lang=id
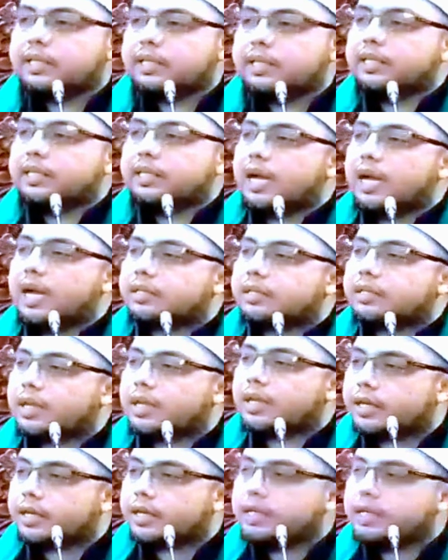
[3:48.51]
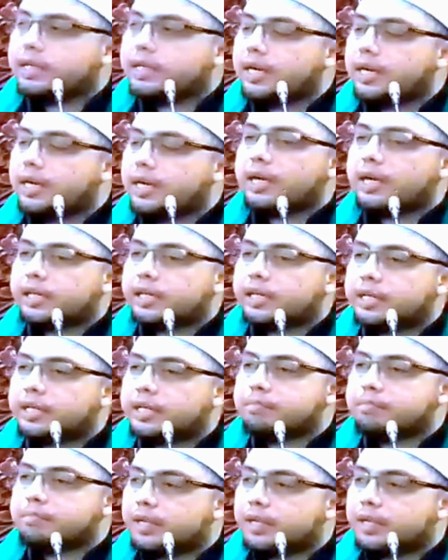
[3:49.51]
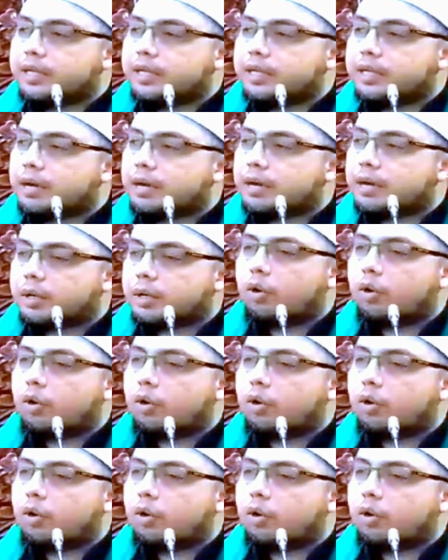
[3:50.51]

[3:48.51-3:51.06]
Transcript: didasari dengan imannya